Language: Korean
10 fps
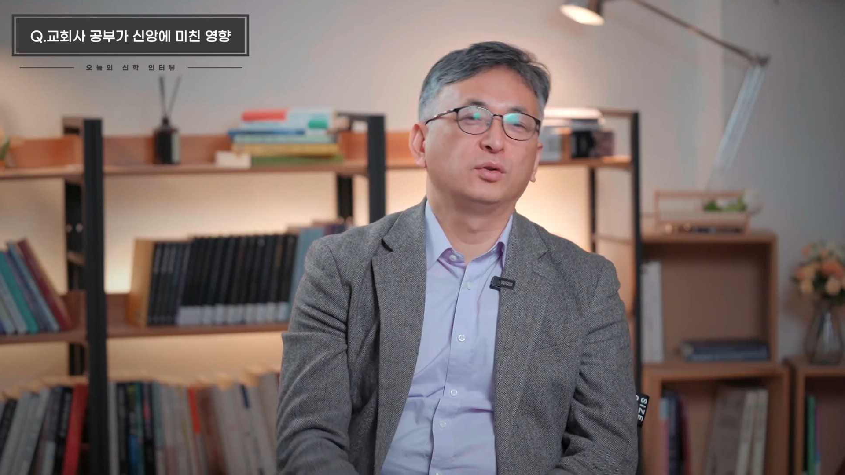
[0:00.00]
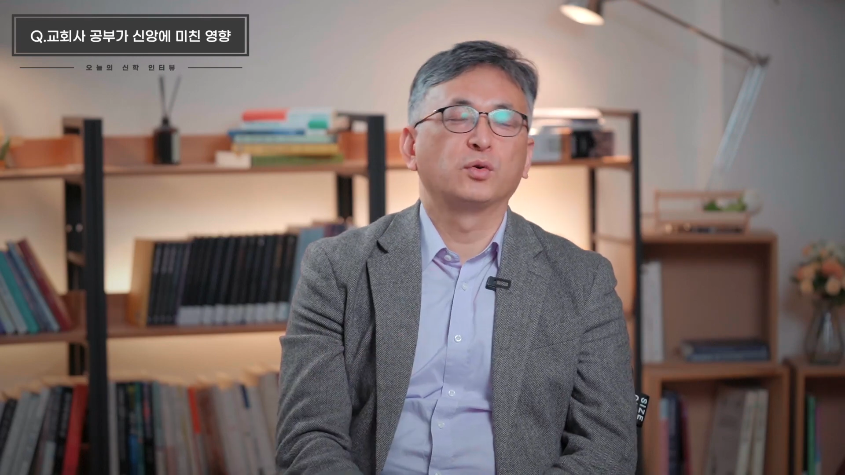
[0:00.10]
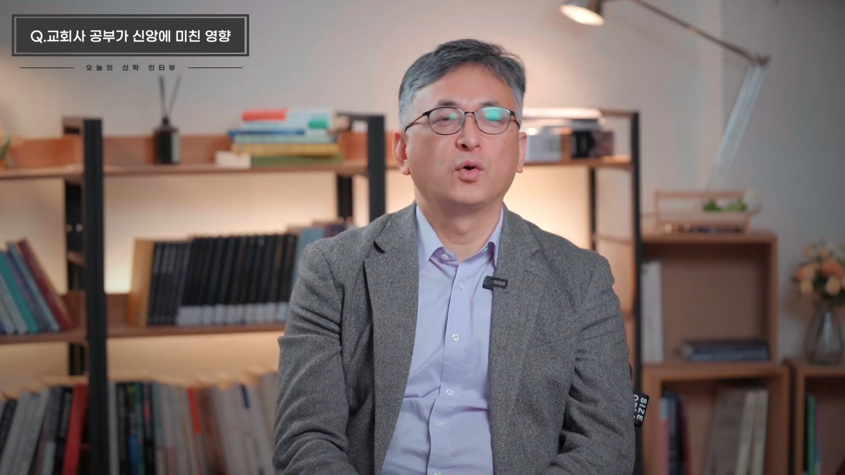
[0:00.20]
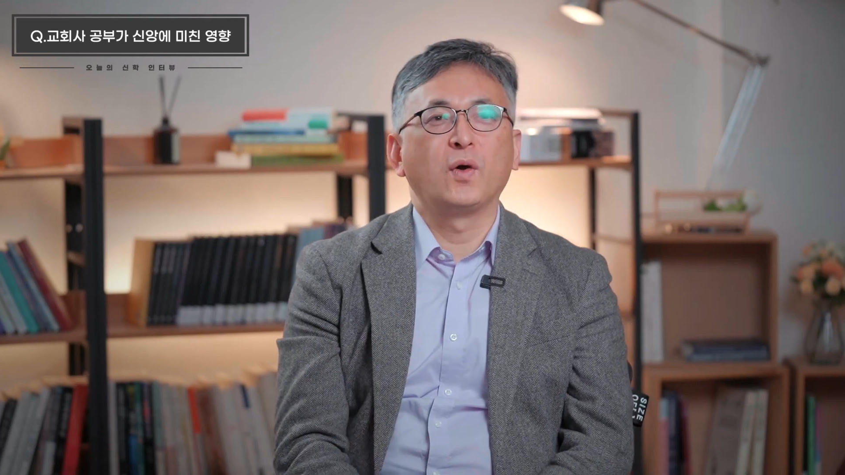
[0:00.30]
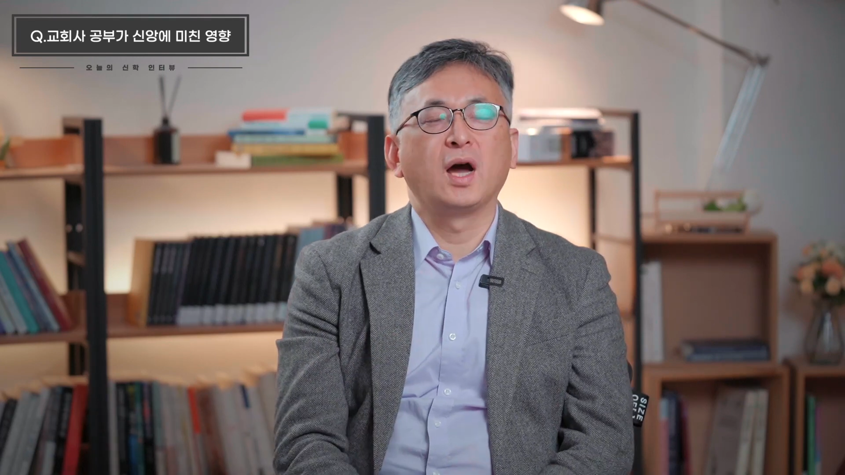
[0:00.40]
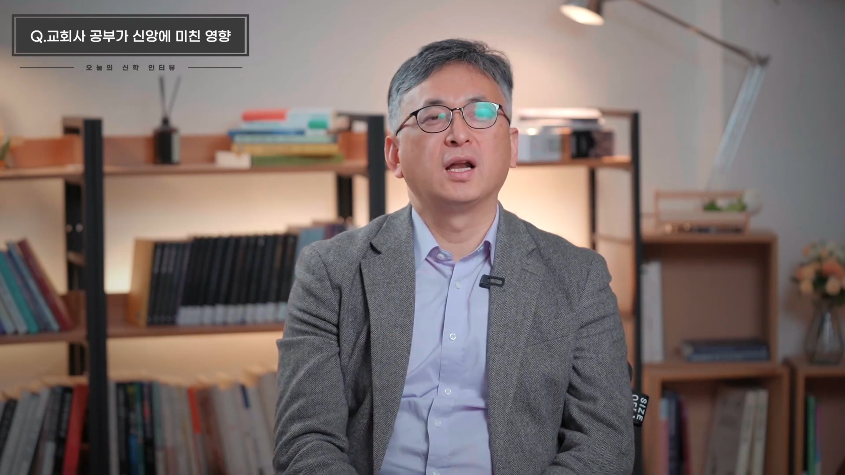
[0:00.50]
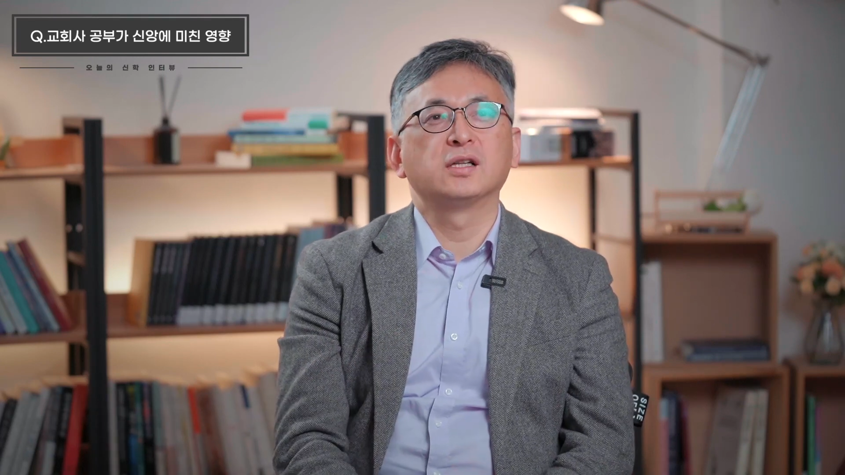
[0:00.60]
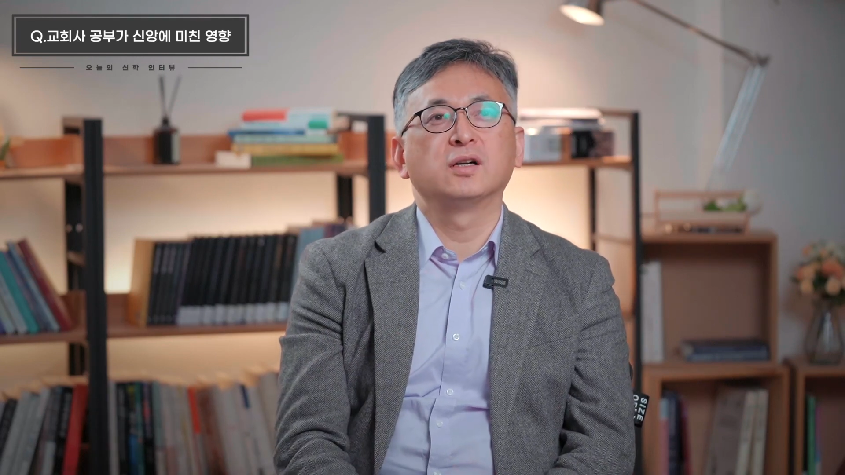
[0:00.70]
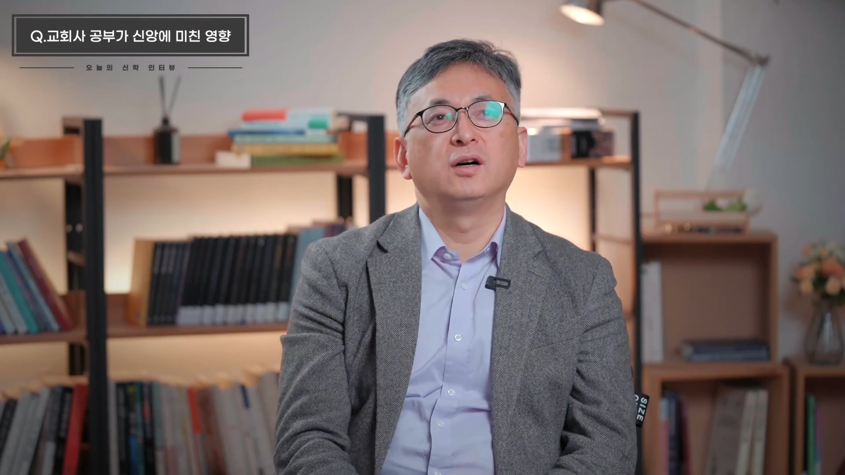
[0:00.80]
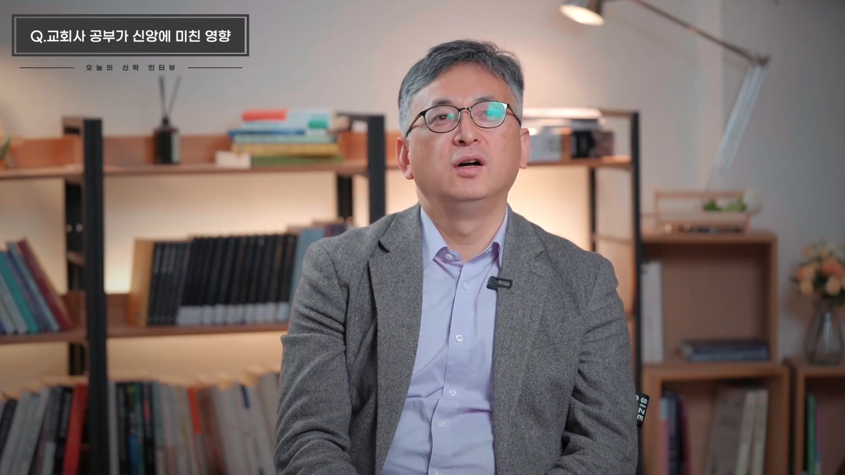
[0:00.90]
또 교회
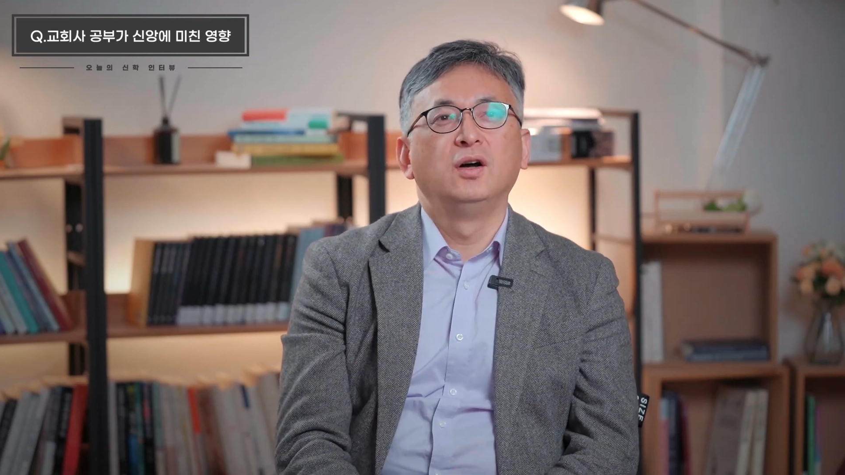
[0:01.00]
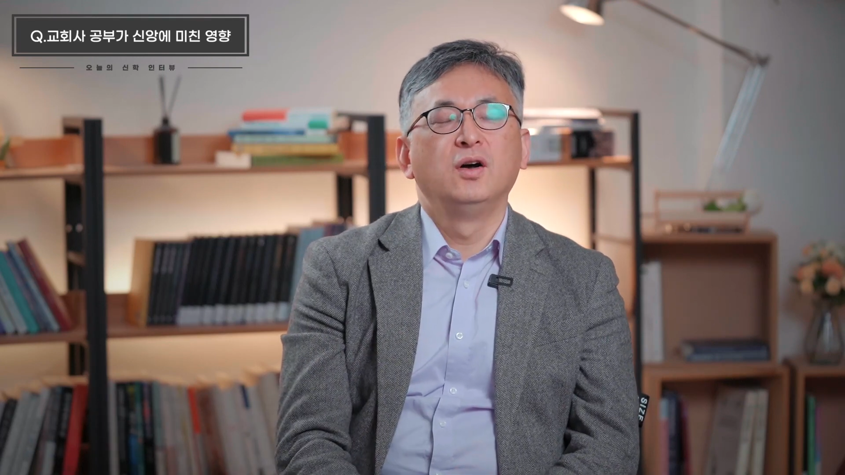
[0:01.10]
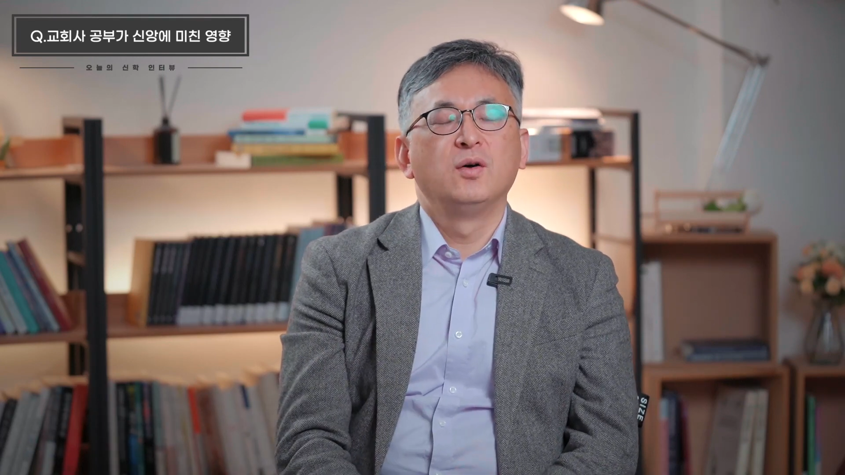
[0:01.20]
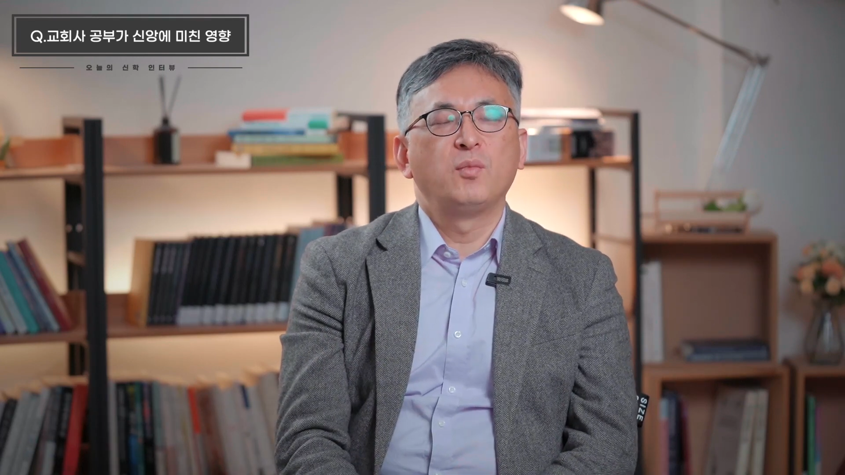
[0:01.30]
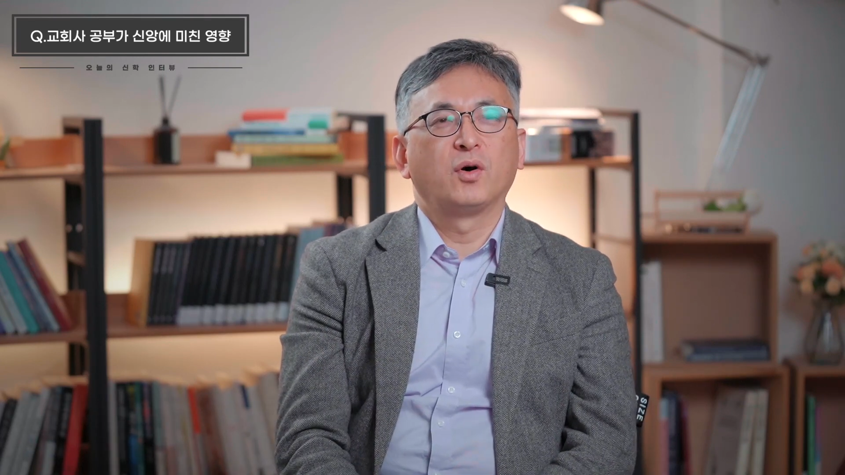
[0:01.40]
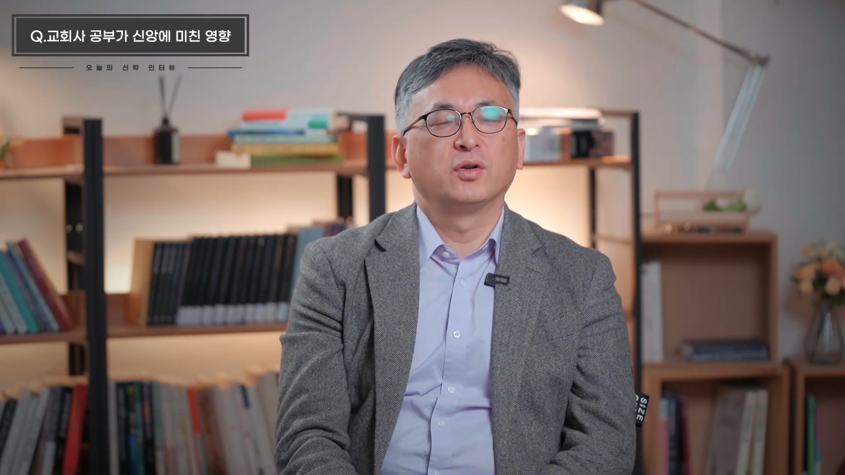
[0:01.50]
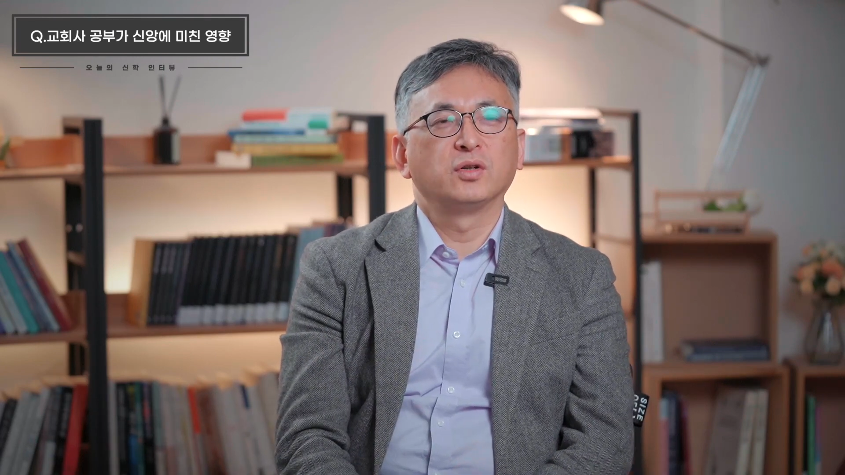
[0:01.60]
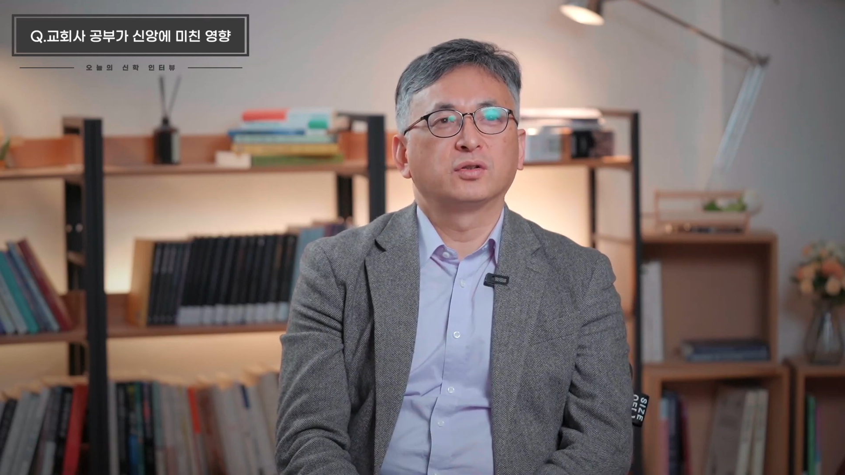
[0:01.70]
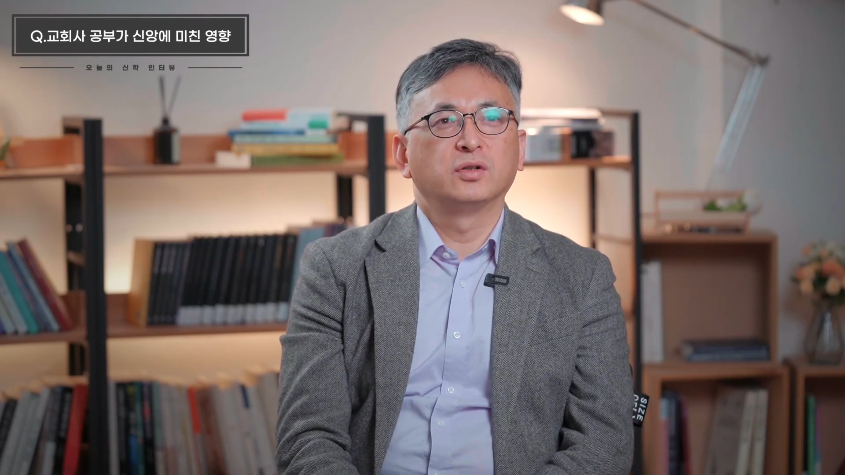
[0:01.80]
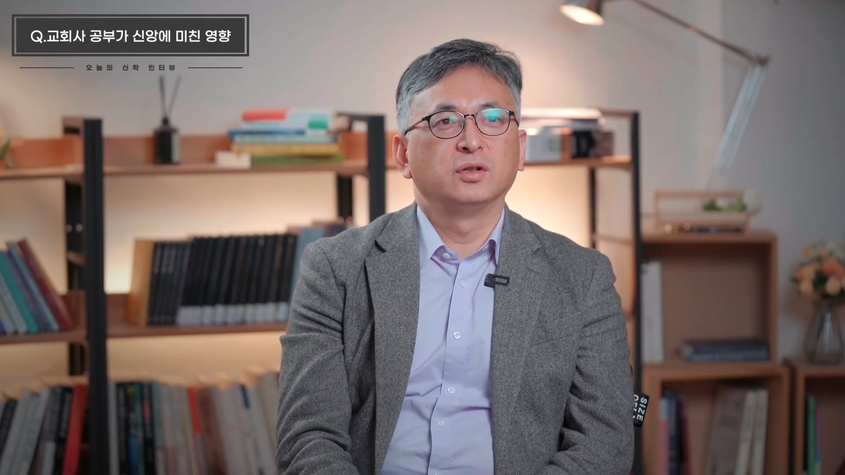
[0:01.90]
안에서
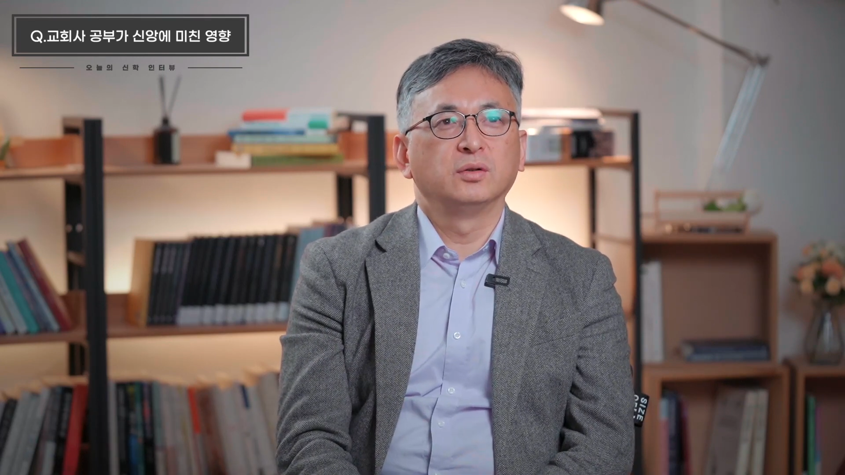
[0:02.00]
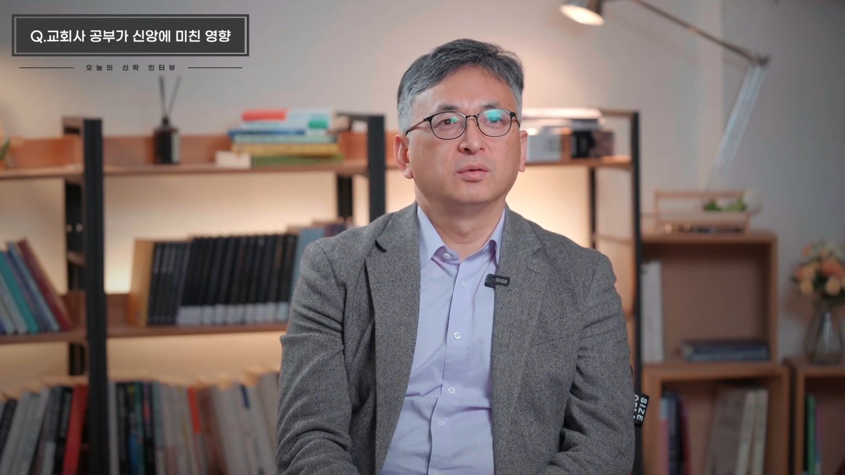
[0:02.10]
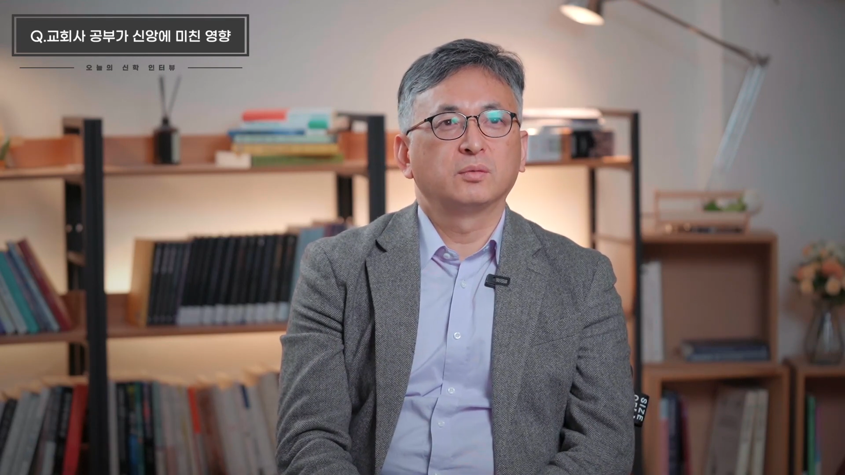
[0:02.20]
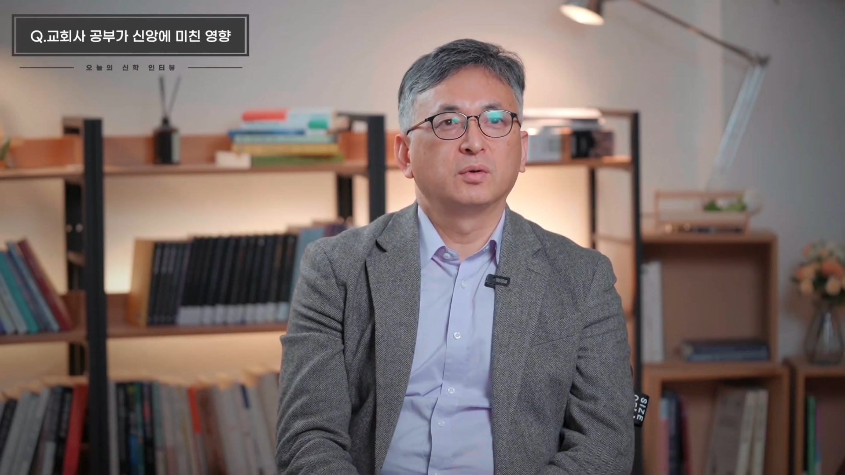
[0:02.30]
벌어졌던